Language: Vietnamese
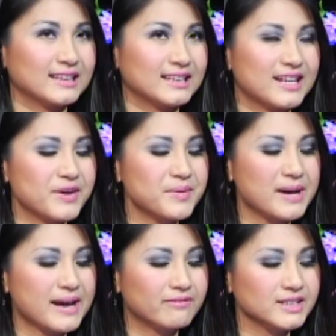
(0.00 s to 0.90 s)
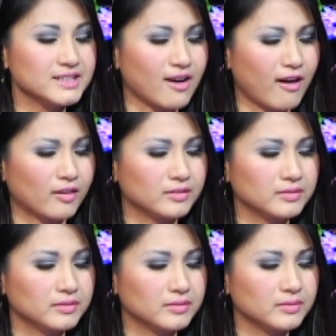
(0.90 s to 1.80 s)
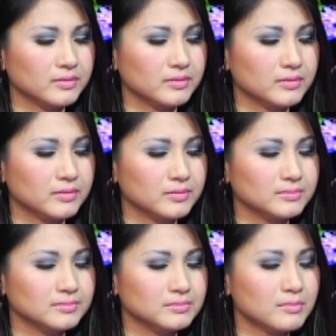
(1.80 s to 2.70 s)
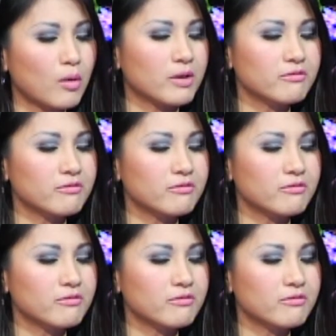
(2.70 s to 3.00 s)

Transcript: Thì nếu mà em phải chọn một